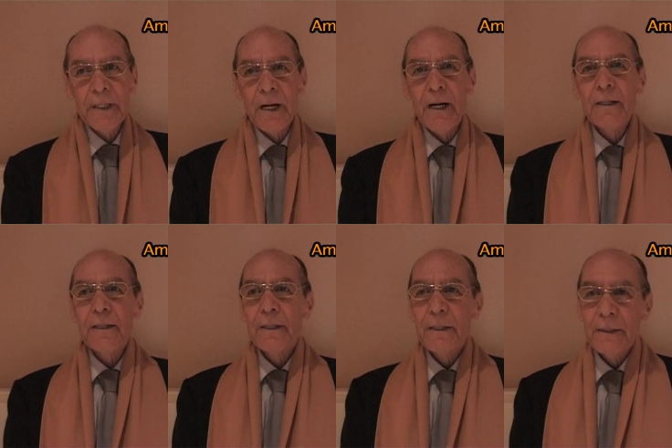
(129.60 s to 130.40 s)
يا
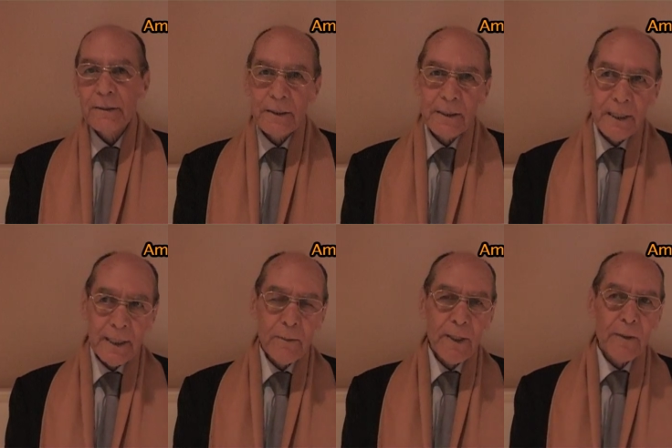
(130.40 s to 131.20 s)

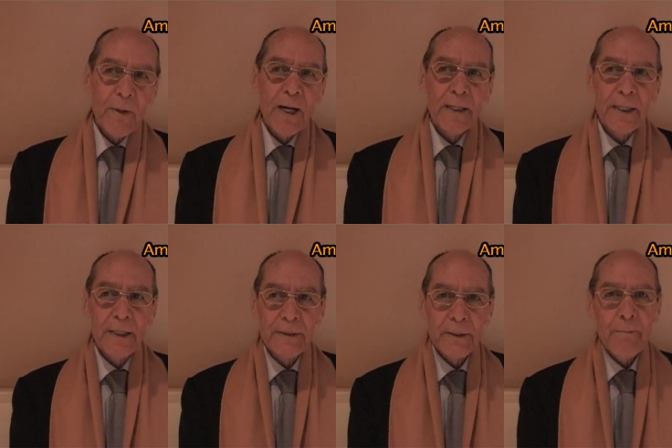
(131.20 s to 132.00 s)
الحوار
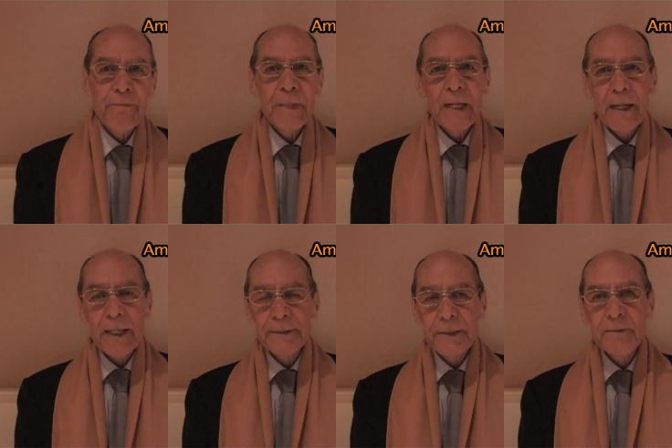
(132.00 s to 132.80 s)
واقف
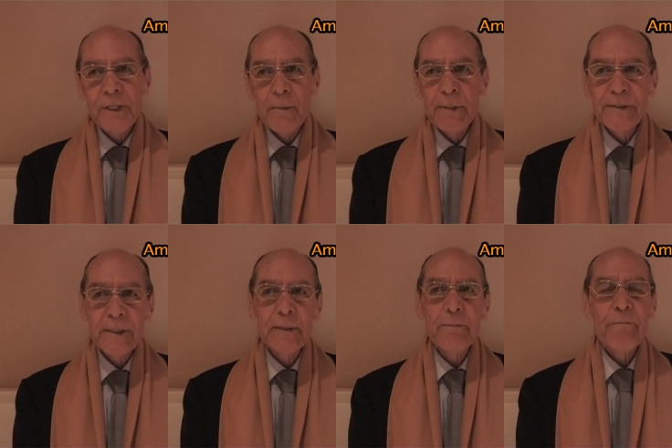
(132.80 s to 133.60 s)
اكتيفي
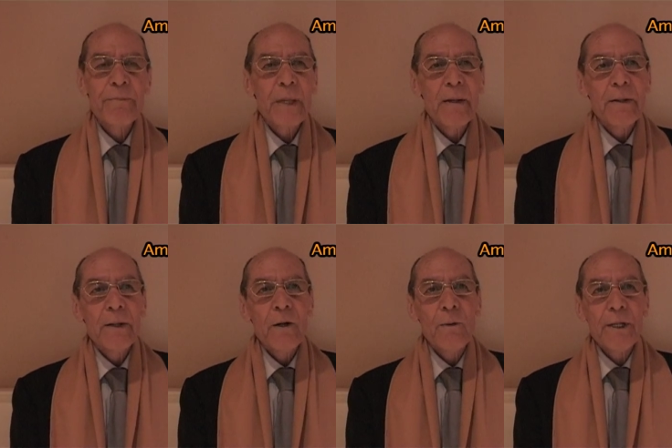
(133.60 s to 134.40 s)
امازيغ
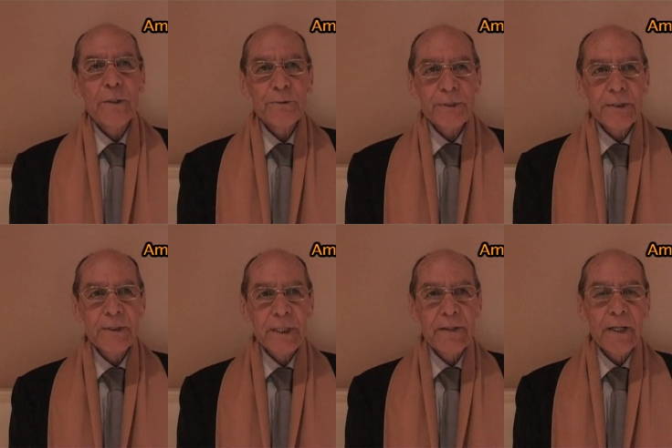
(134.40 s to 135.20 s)
اولا نسيج
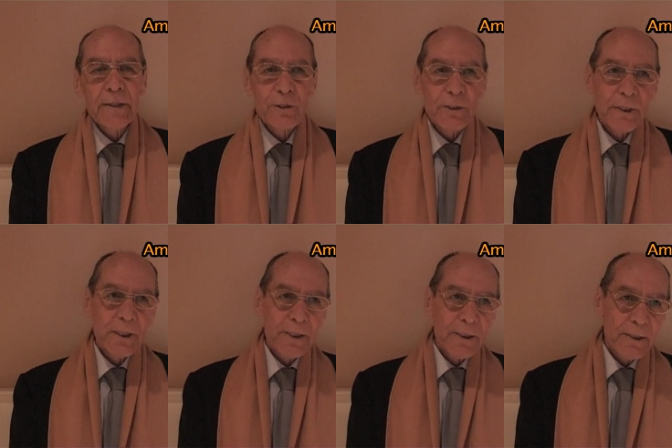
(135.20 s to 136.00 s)
الكداغيج
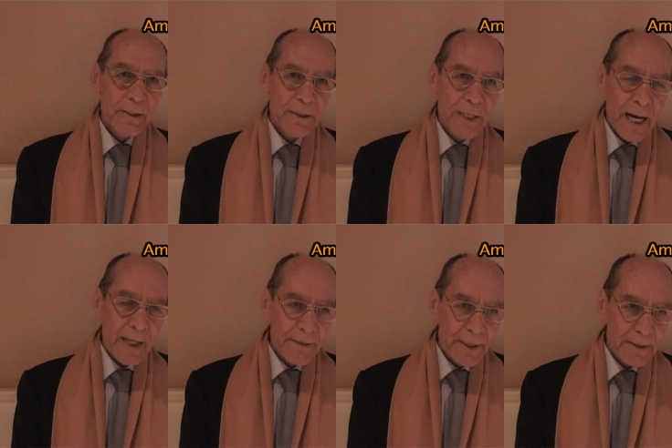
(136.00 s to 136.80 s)

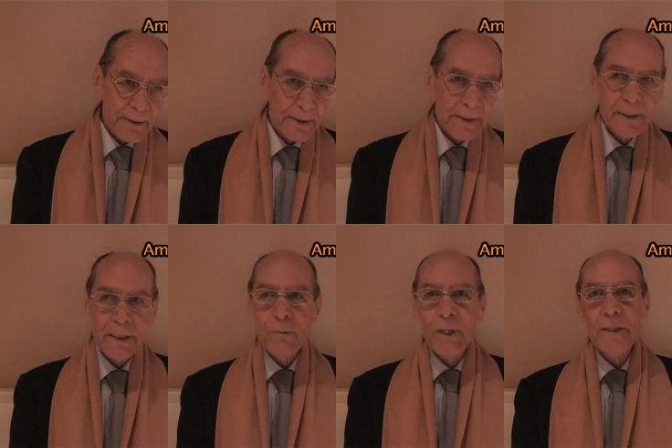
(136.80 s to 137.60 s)
عاد الخنر
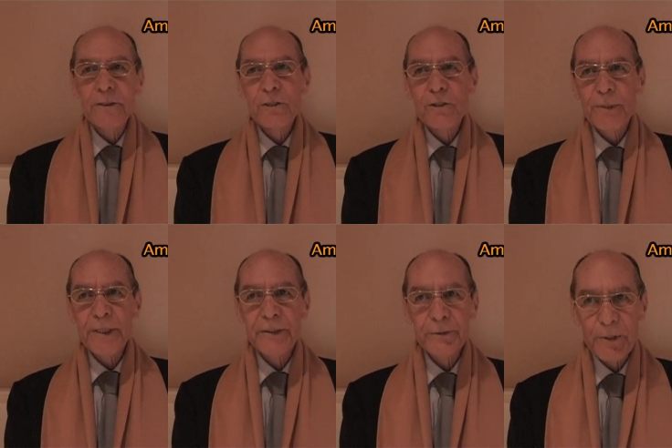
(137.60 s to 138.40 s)
الاخوان
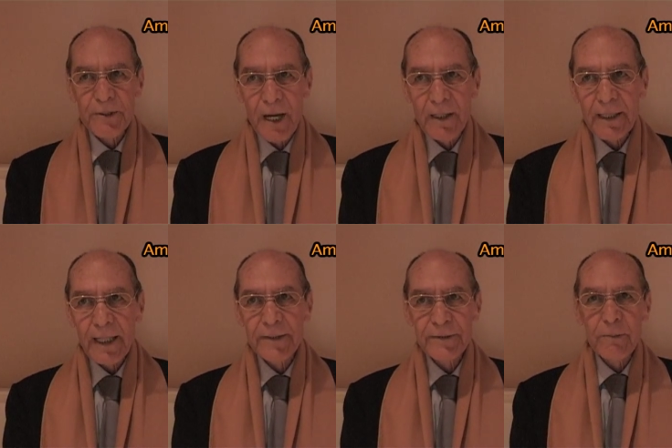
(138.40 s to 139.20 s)
الجمعيه التويزا
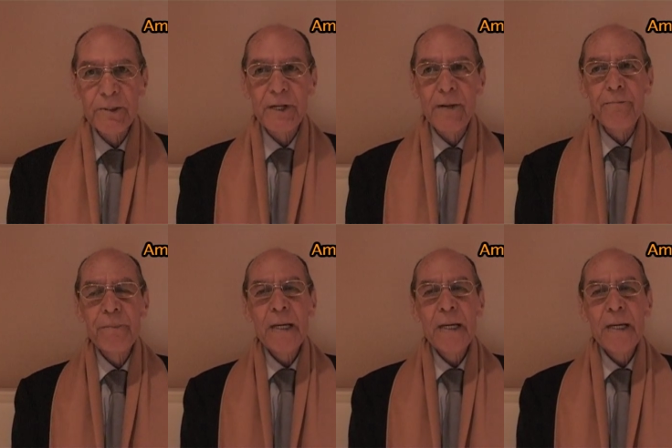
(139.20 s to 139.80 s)
قناه تويزه